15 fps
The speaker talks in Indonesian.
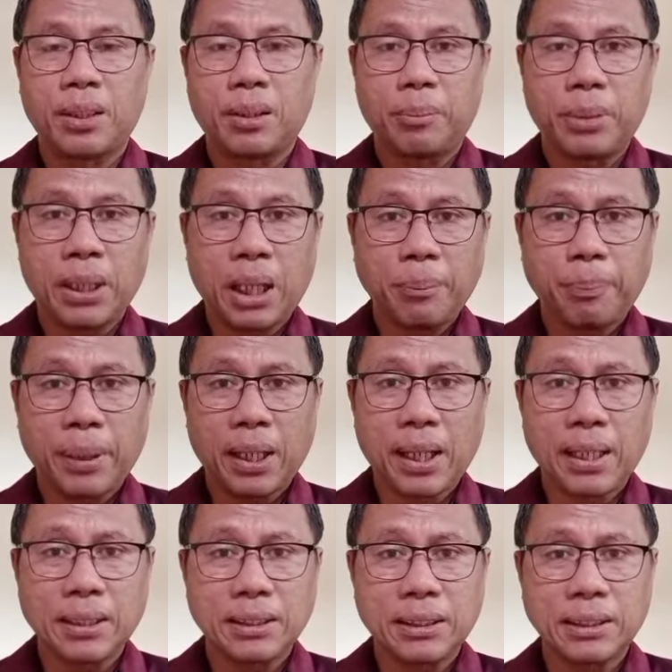
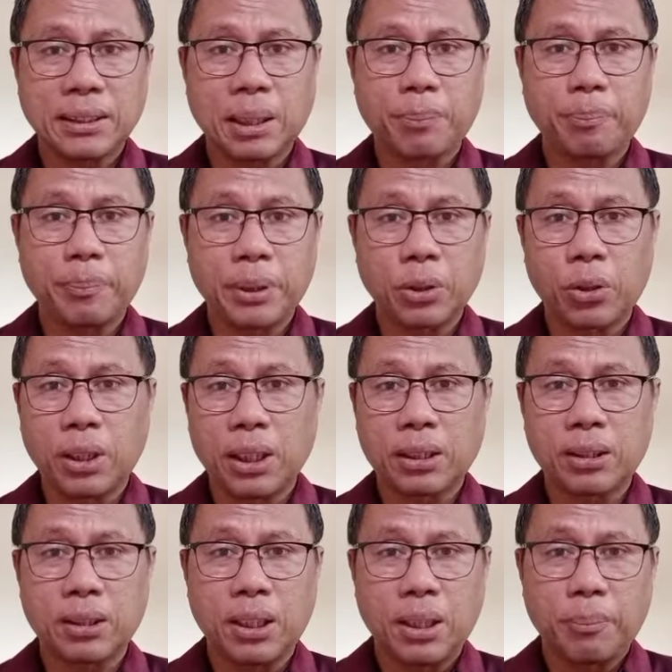Mengapa Alkitab
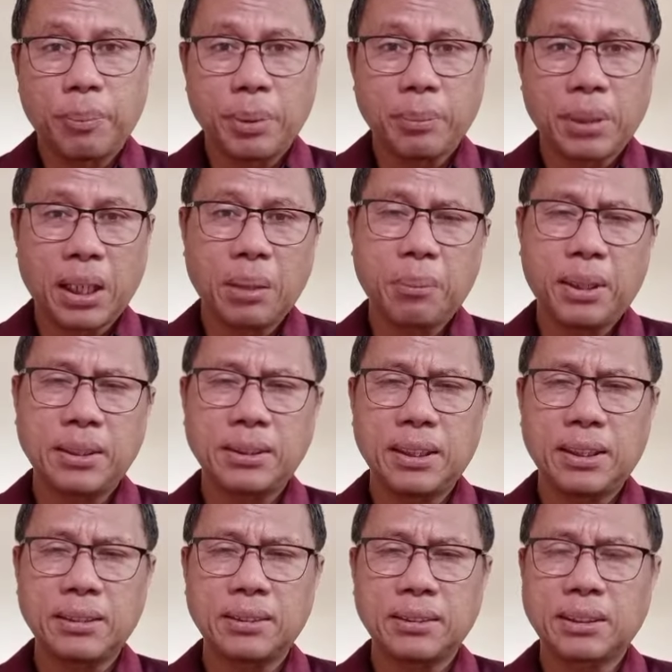menolak pemahaman
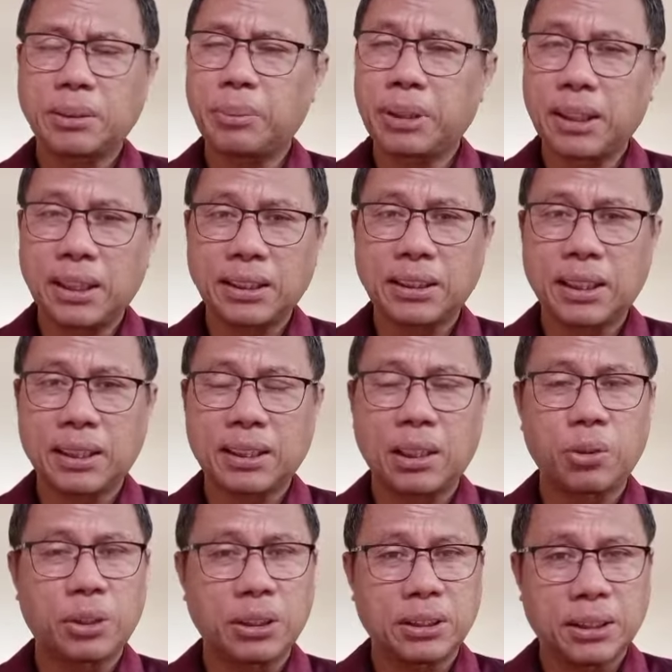yang sebenarnya
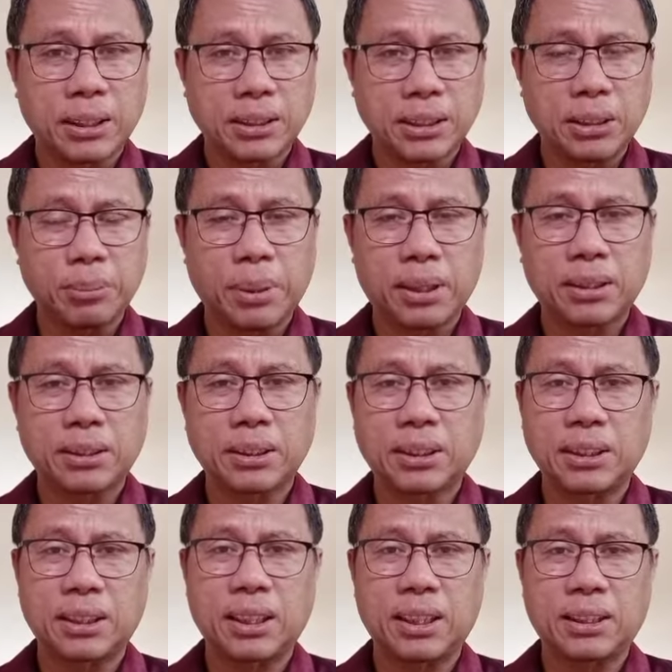kalau kita simak
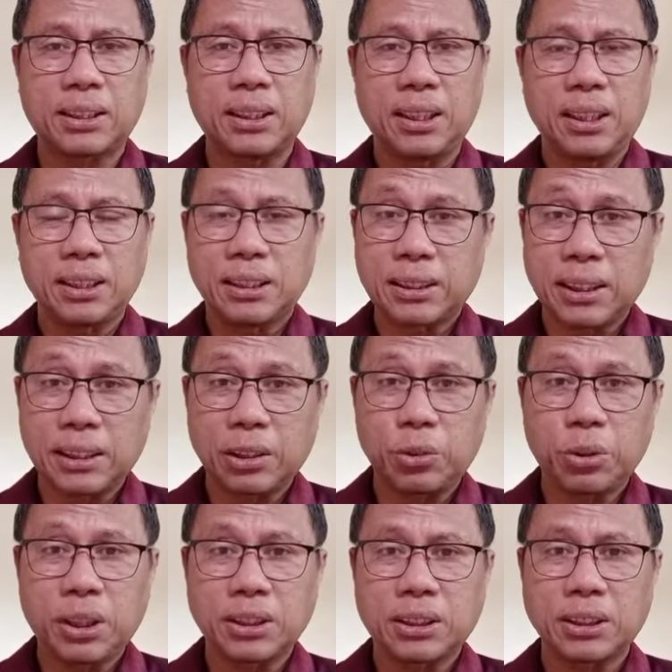sejenak, kita
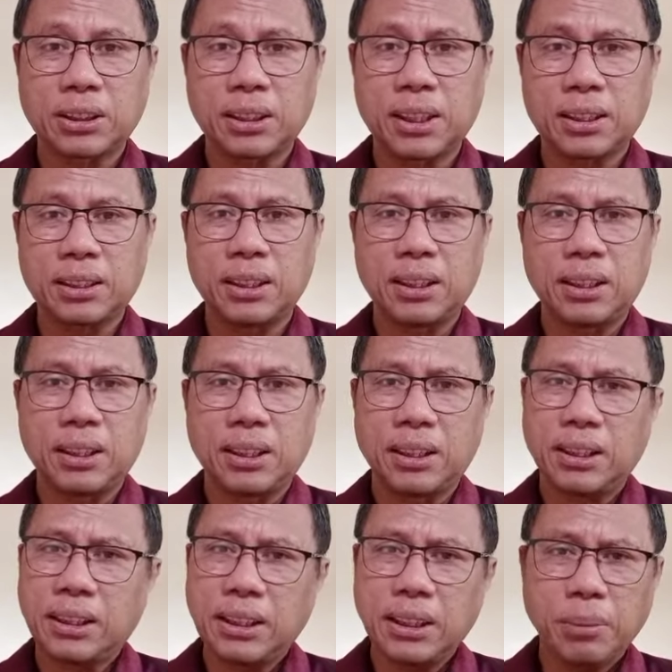renungkan sejenak,
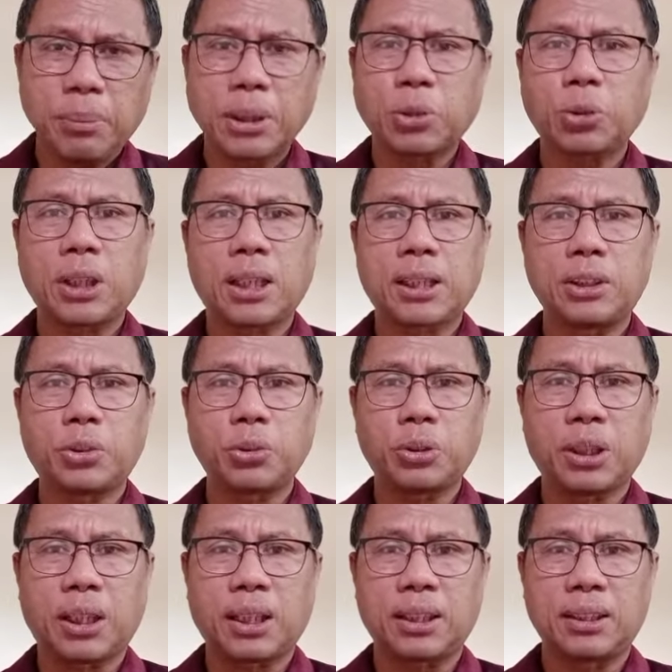ini masuk akal
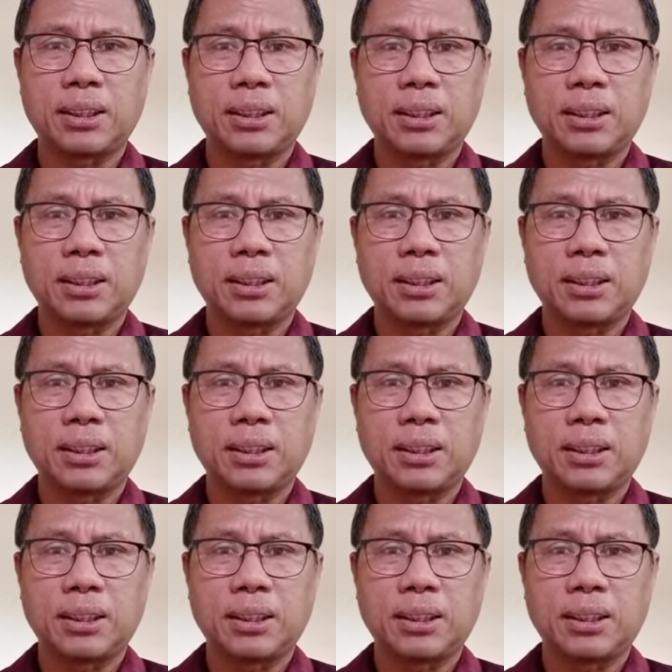juga.